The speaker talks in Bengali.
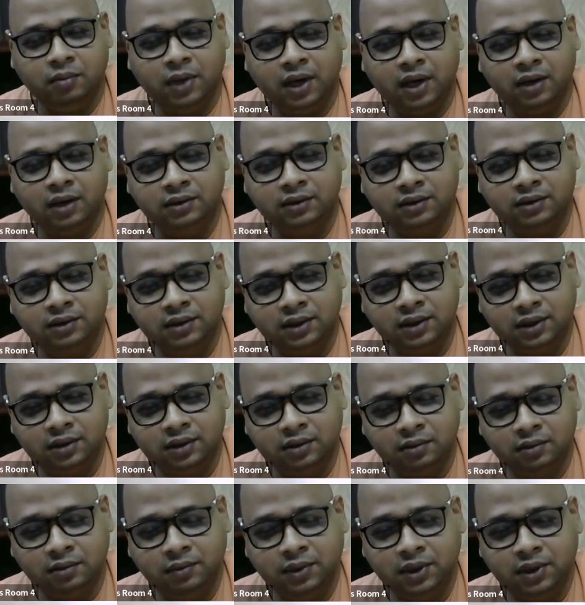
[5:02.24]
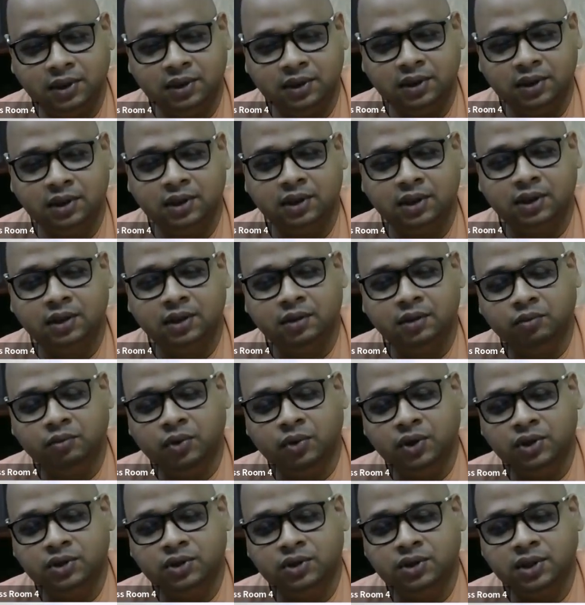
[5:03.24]
বা হচ্ছে তুমি
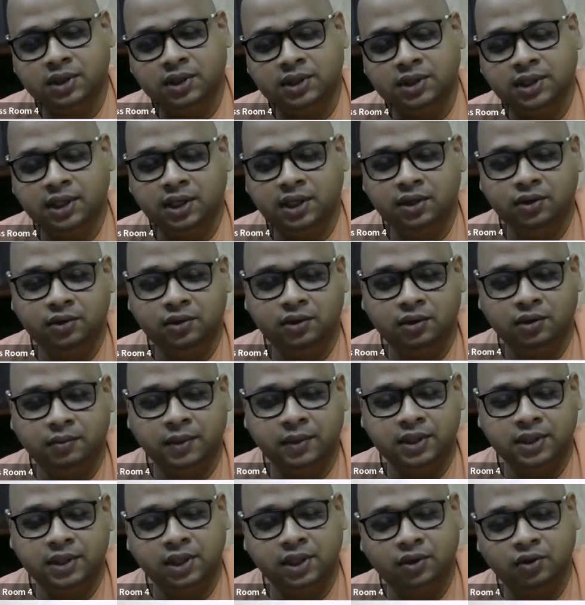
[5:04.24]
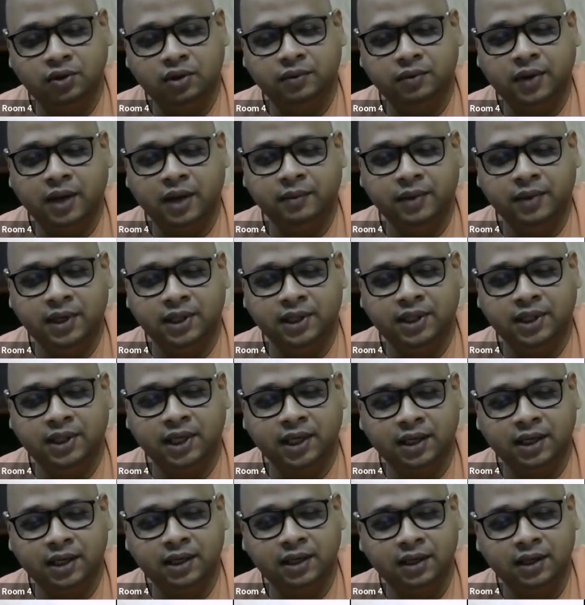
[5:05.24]
বৈশ্যের ছেলে হোক বা যে কোনো ফ্যামিলি
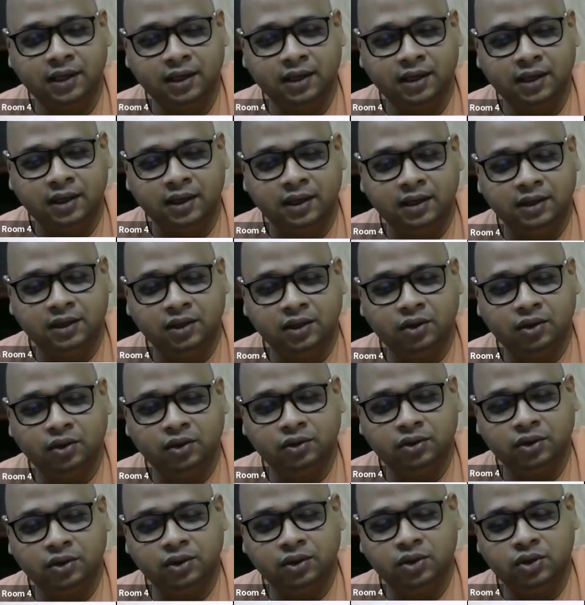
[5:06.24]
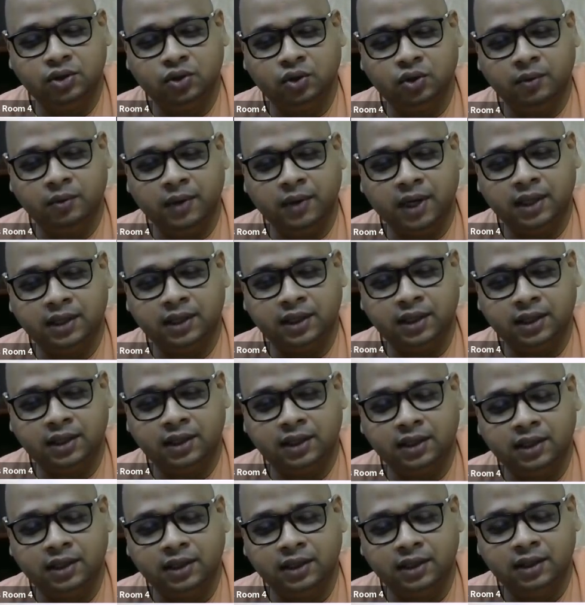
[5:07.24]
থেকে কি করতে হতো ছোটবেলা থেকে
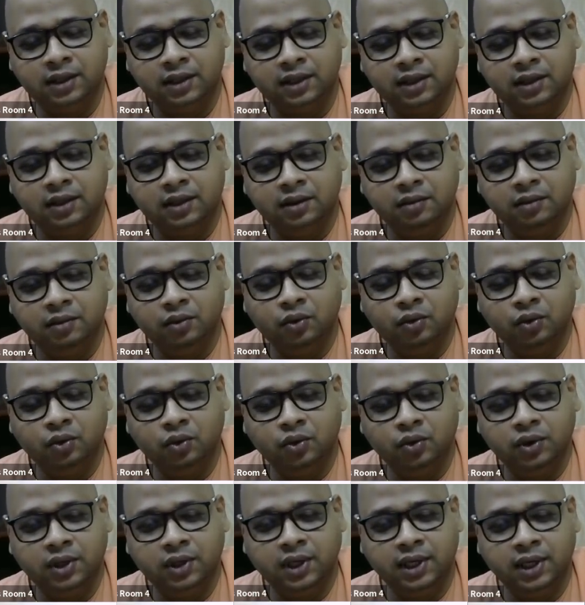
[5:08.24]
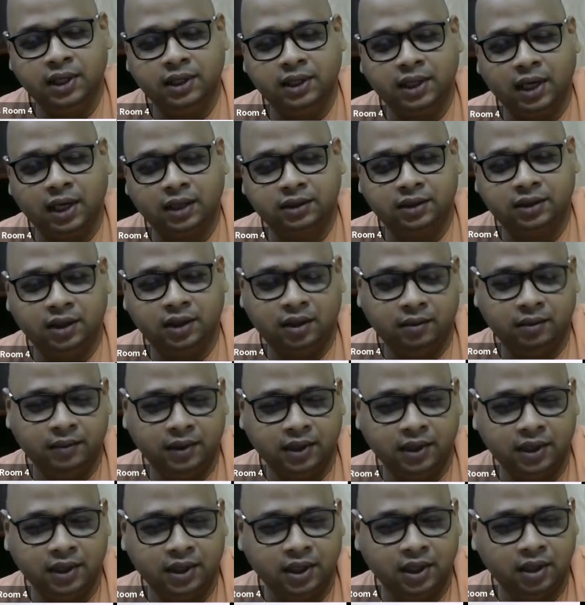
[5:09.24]
গুরুগৃহে থাকতে হবে
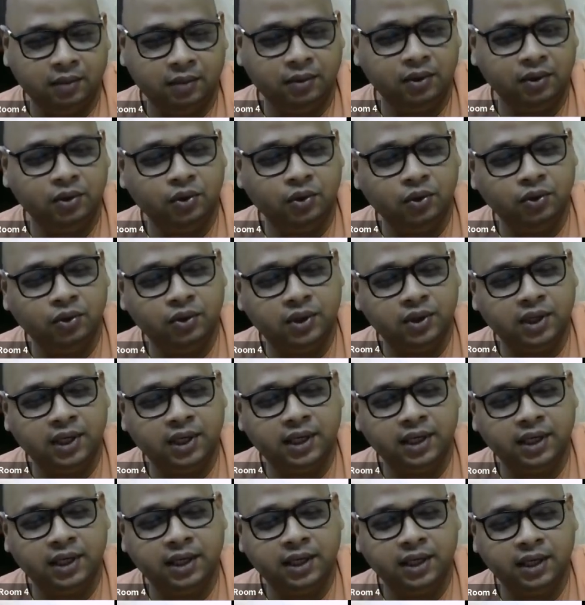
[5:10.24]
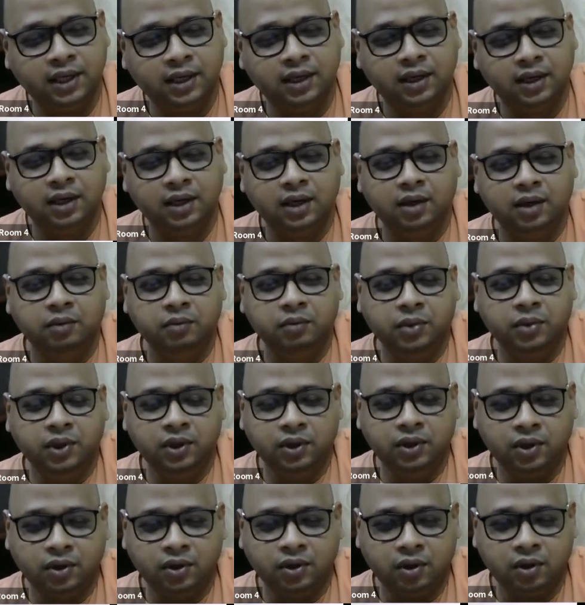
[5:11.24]
এবং গুরুগৃহে গিয়ে
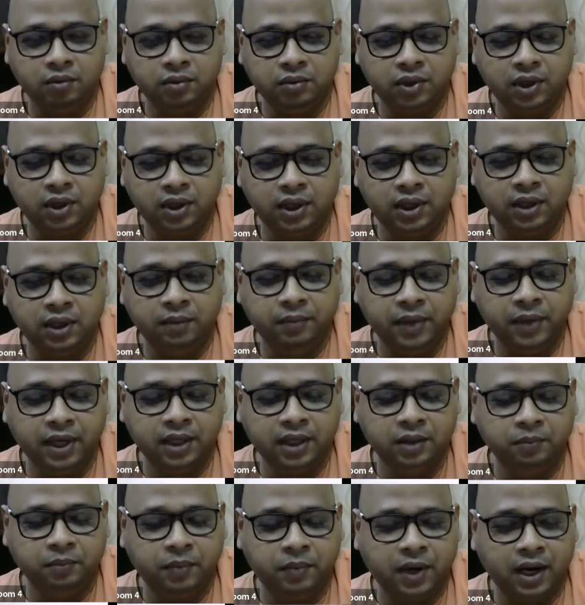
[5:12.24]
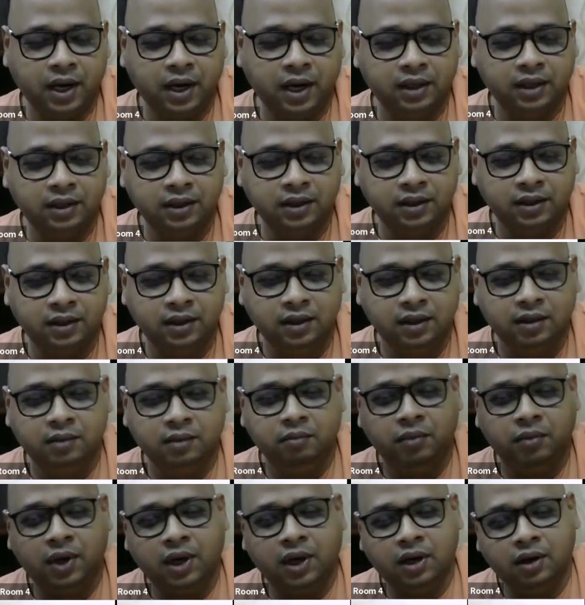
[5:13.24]
বিভিন্ন রকম ধরনের বেদ পাঠ
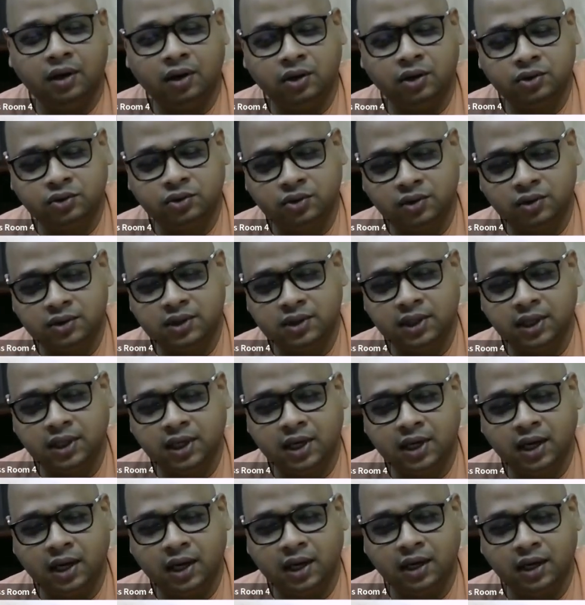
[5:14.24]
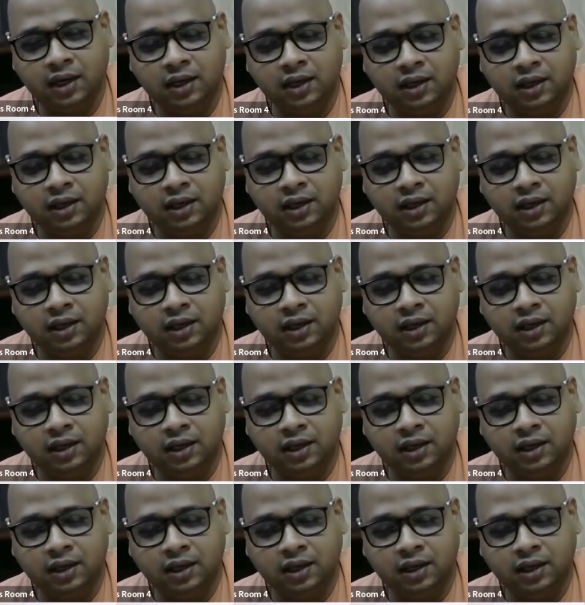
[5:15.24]
বা অস্ত্র শিক্ষা